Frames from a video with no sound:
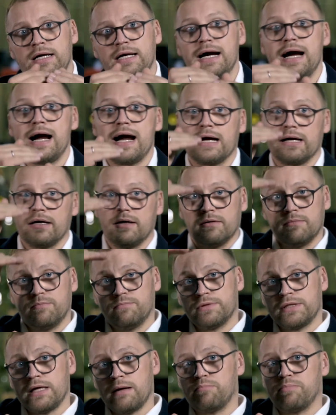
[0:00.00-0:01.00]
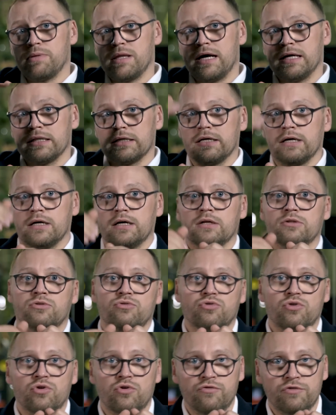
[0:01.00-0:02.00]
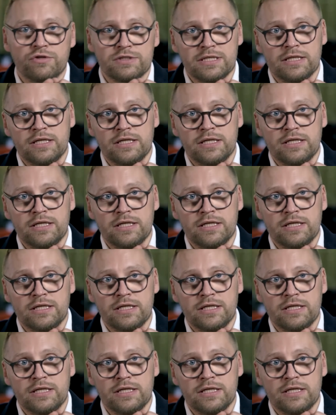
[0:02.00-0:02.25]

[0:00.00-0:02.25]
как та планка, которую вы